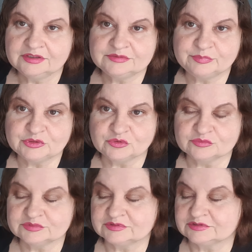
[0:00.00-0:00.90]
и
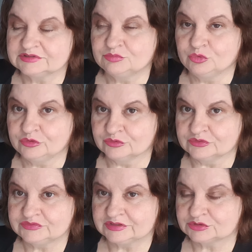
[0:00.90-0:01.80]
потом
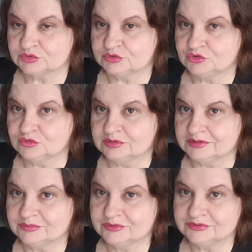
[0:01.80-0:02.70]
запугивают всех, что Ютуба
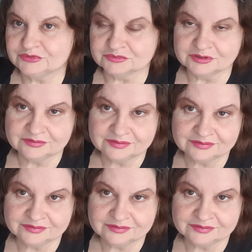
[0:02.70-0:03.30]
не будет, думаю,